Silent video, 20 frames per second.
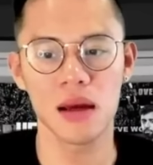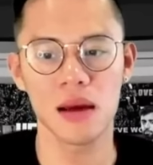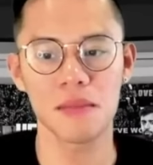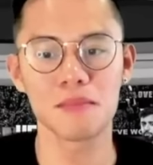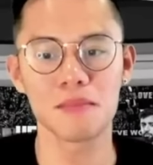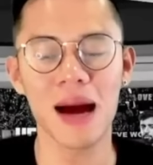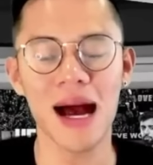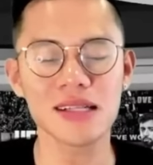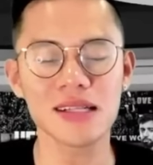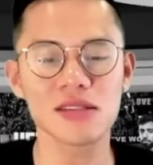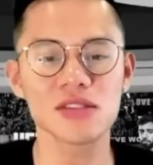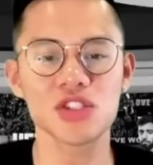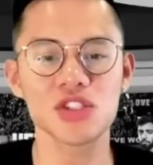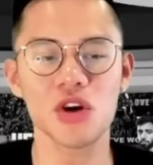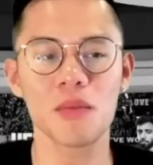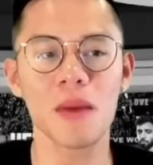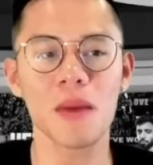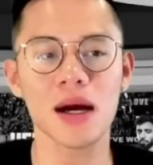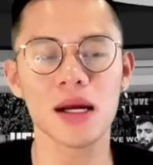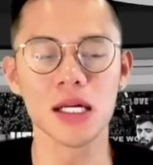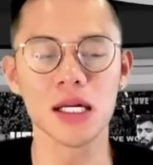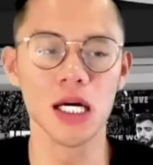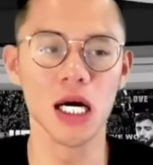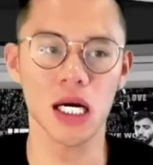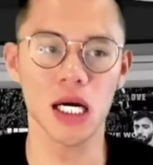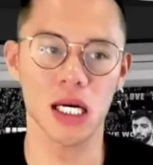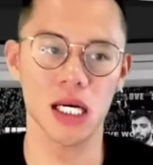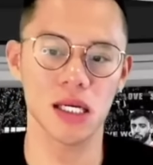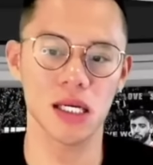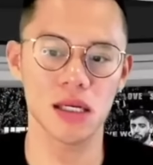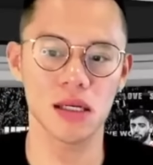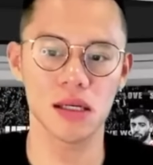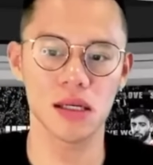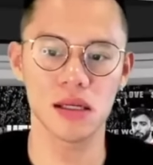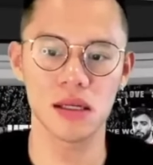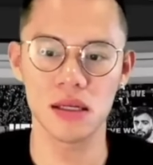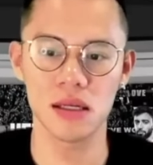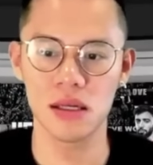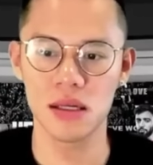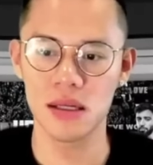Bán cho bằng được.
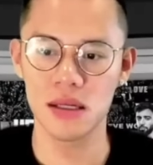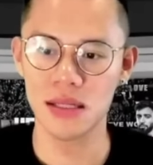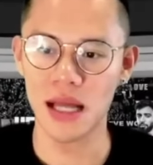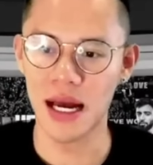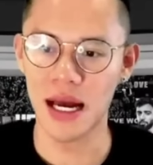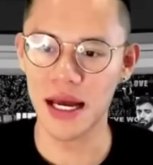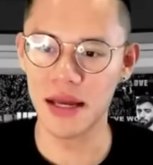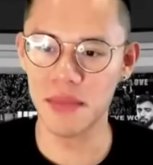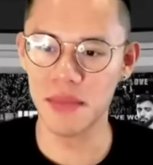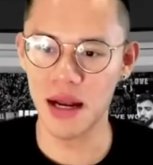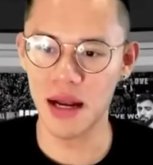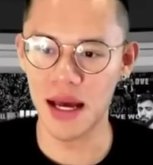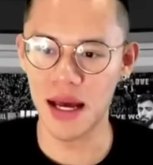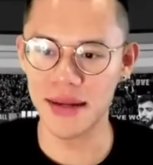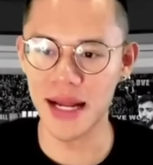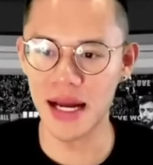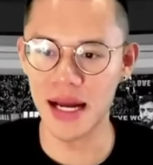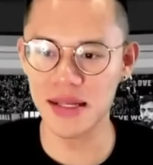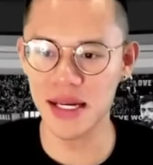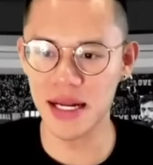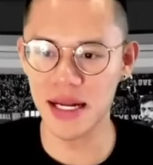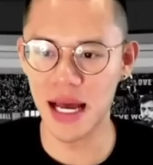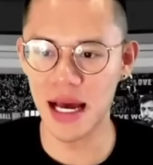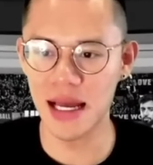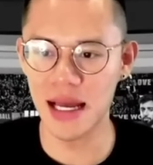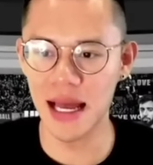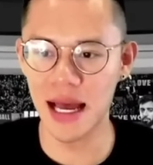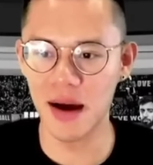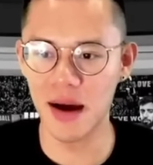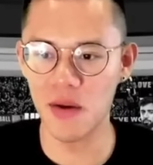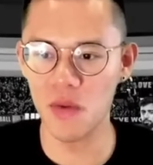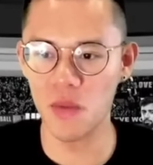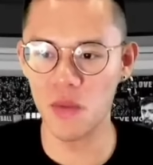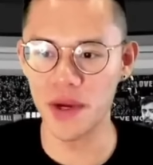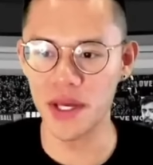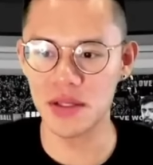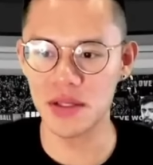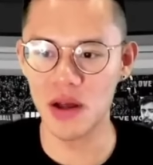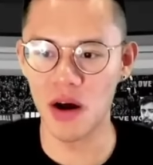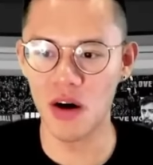Thái Anh bảo là đã nhận hai áo
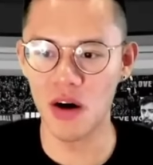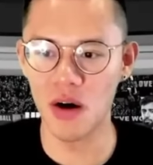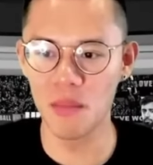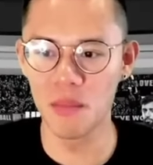quỷ to,